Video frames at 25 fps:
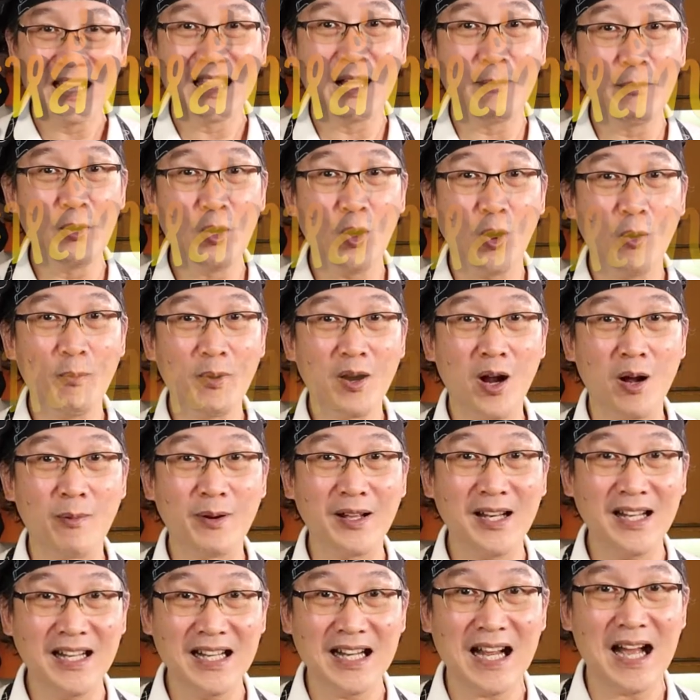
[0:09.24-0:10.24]
เรามาดูองค์ประกอบ
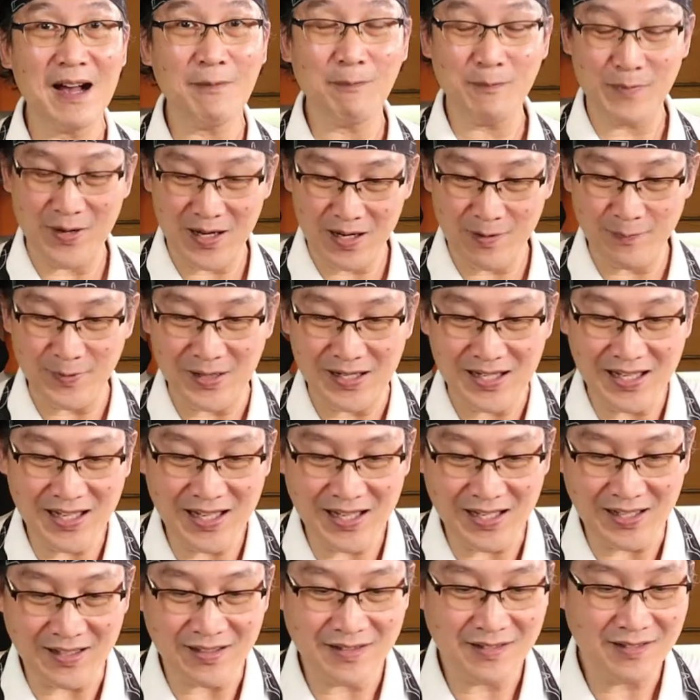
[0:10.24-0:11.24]
กันเลยนะครับเริ่มกัน
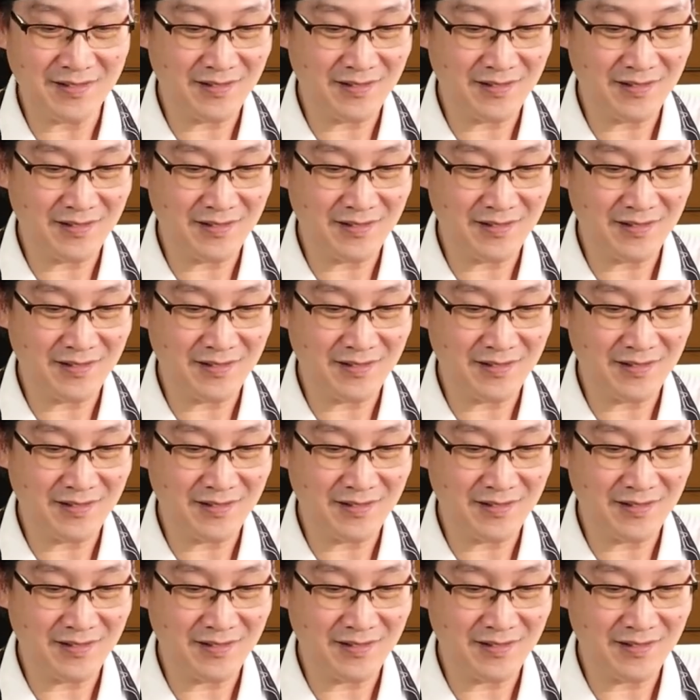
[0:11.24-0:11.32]
ที่